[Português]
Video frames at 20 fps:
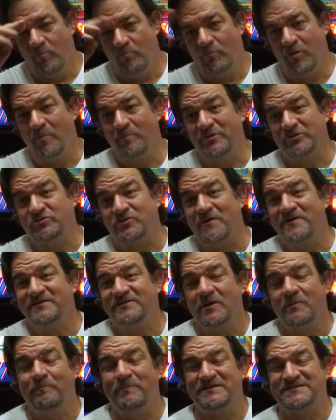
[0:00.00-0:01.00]
Bom, pessoal,
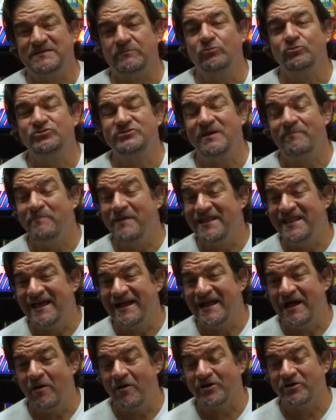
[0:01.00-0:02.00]
então passamos um dia bem
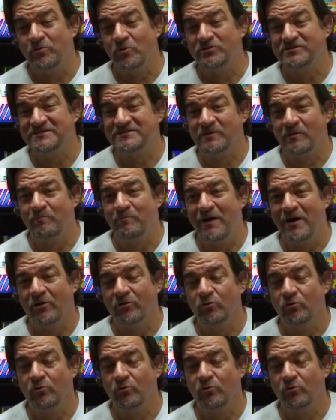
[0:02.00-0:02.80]
legal aqui hoje em São Paulo,